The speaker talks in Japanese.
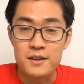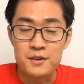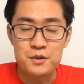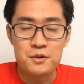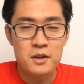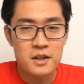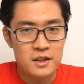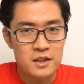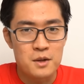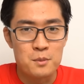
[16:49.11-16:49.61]

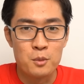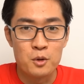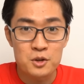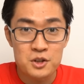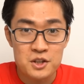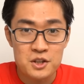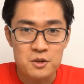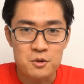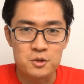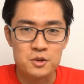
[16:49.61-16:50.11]
というわけでも
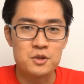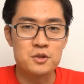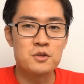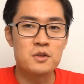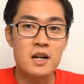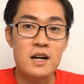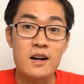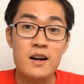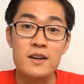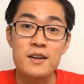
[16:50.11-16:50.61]
しこの
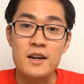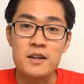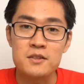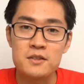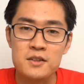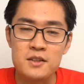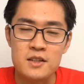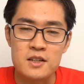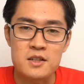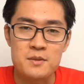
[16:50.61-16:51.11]
動画が
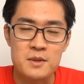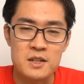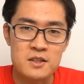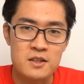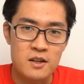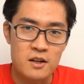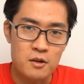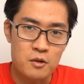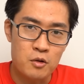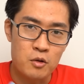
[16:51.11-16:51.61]
役に立ちま
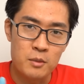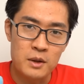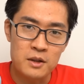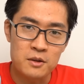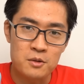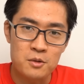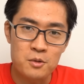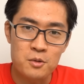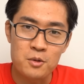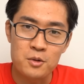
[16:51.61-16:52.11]
したら
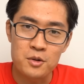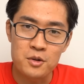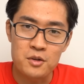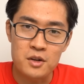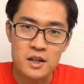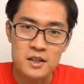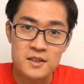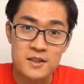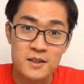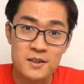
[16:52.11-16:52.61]
コメント、高評
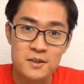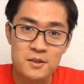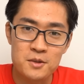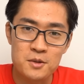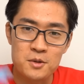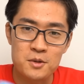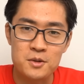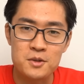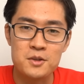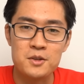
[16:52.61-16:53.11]
価、チャンネル
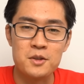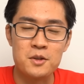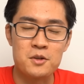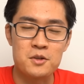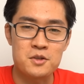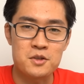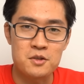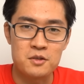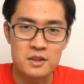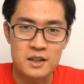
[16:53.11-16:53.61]
登録よ
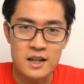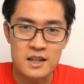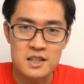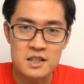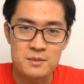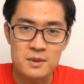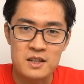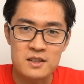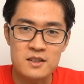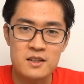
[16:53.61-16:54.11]
ろしくお願い
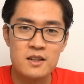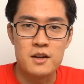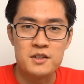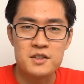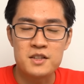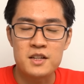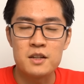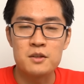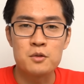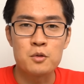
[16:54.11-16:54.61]
します。
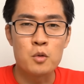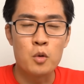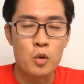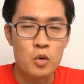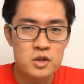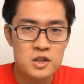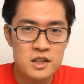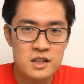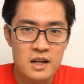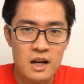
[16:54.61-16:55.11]
イチケンの
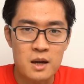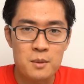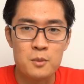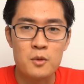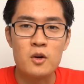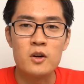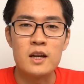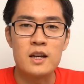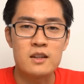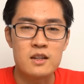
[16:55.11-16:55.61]
公式 LINE
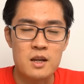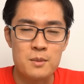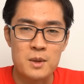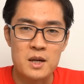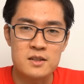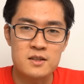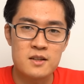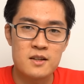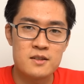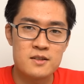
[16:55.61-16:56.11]
もやってい
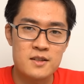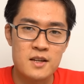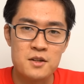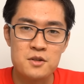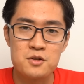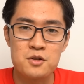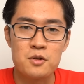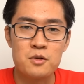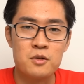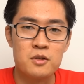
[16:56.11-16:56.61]
ます。
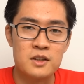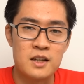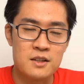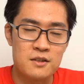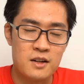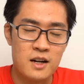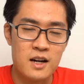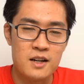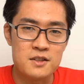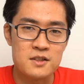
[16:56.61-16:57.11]
セール情報な
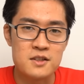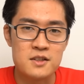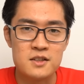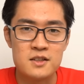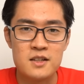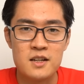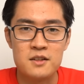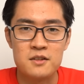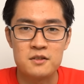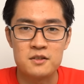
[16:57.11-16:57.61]
ど配信
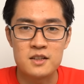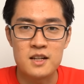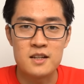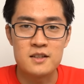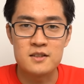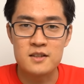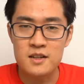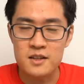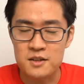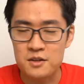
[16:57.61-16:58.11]
しているの
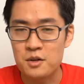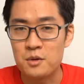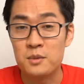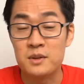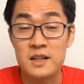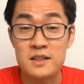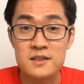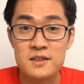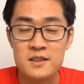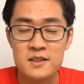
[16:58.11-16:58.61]
でぜひ
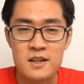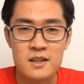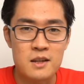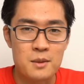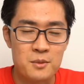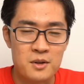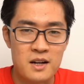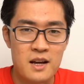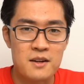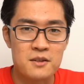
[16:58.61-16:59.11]
友達になっ
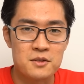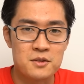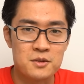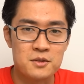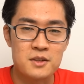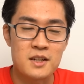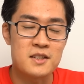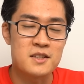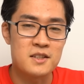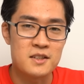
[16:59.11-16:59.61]
てもらえる
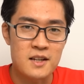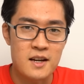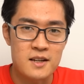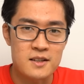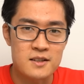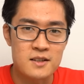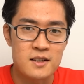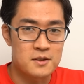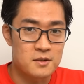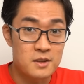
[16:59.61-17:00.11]
と嬉しい
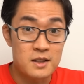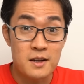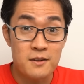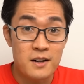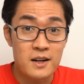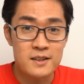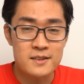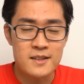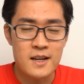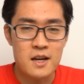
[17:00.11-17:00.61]
です。それで
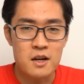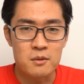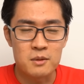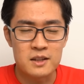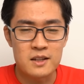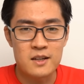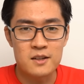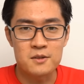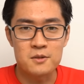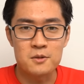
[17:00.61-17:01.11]
は最後まで